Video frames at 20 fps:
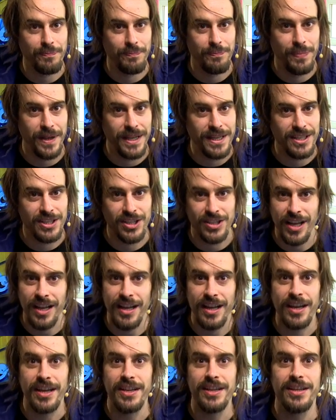
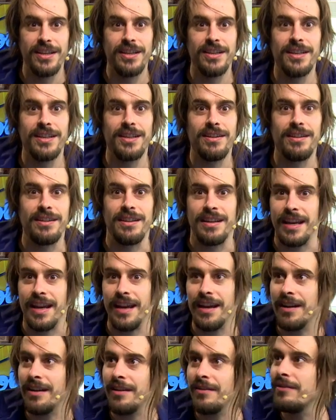Bittstellerinnen
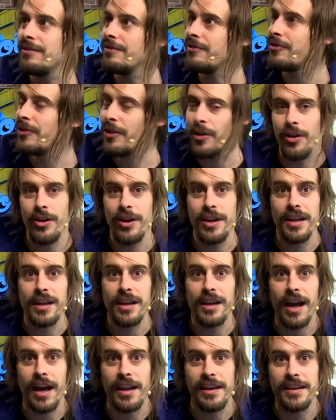der
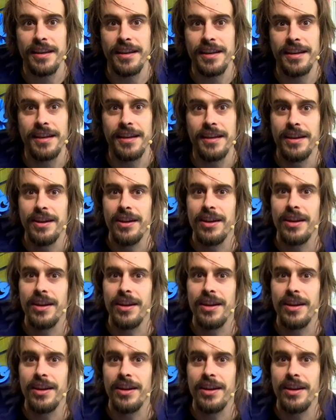Freude an die